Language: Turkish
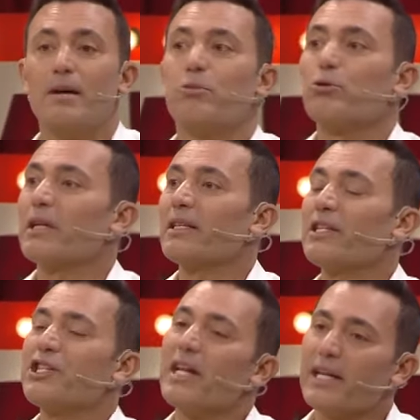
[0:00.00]
Bulutların
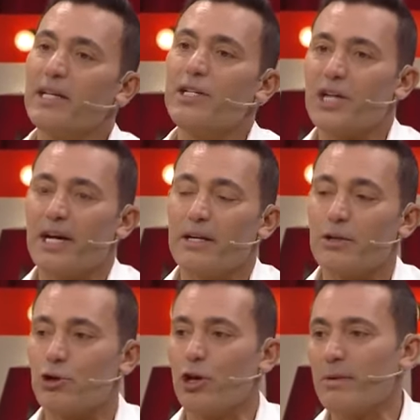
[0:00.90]
içine girince
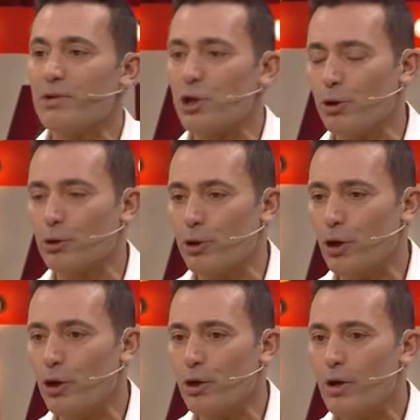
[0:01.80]
şöyle bir şey
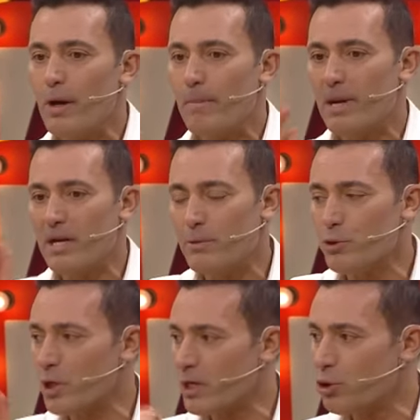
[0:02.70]
oluyor. Belli bir
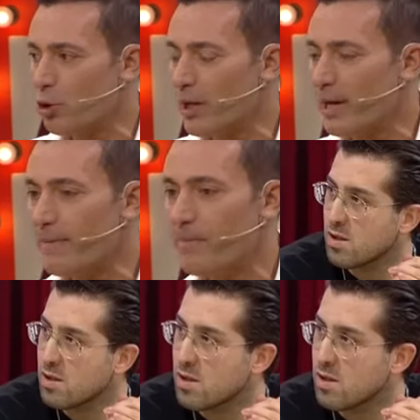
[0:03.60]
süre sonra
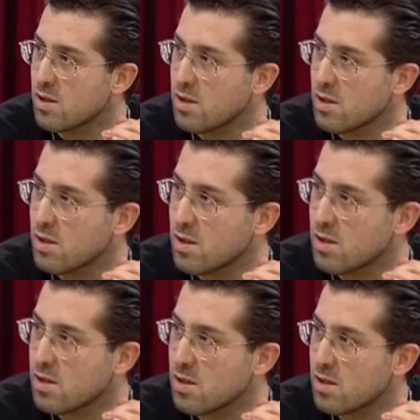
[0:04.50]
o
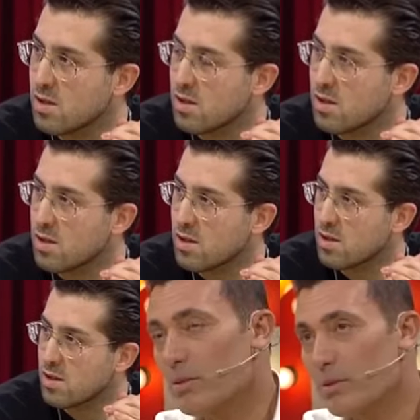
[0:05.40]
panikle o korkuyla
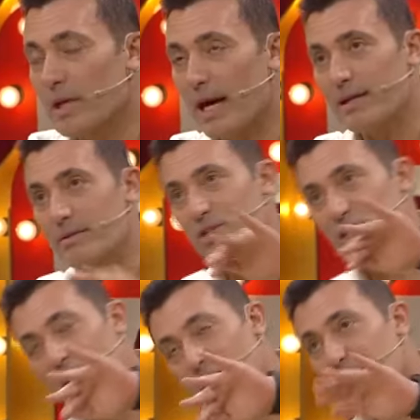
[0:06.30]
yani
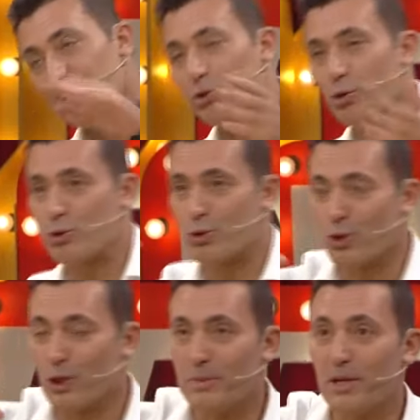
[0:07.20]
sağ mı yatıyorsun,
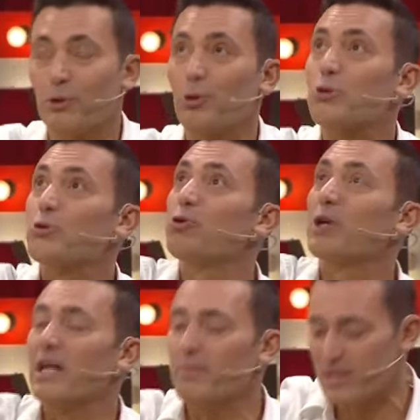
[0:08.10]
sola mı yatıyorsun,
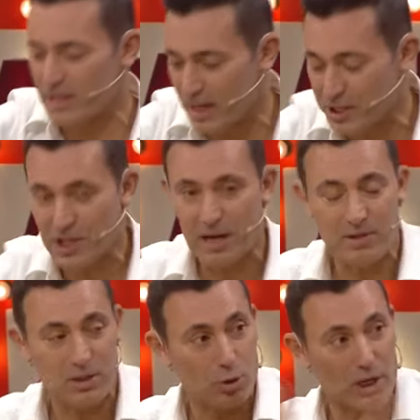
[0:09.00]
yukarı mısın, aşağı
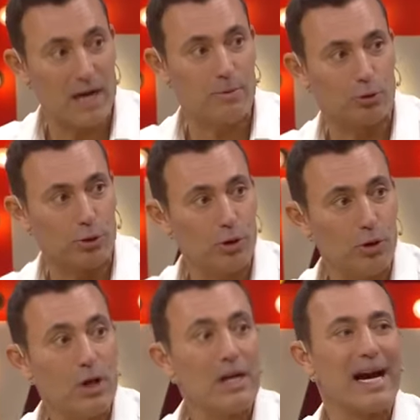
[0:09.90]
mısın o kayboluyor.
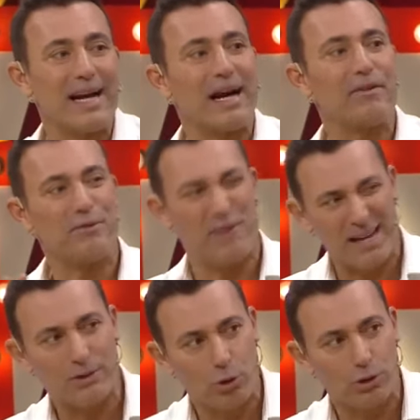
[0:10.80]
Yani hafif
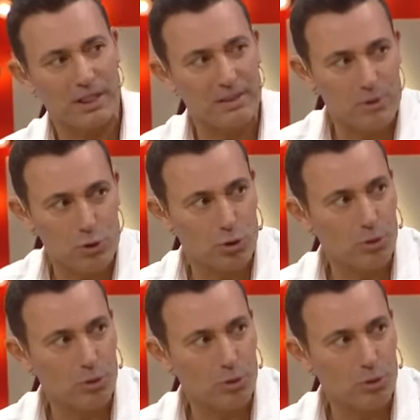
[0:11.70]
vertigo dediğimiz durum.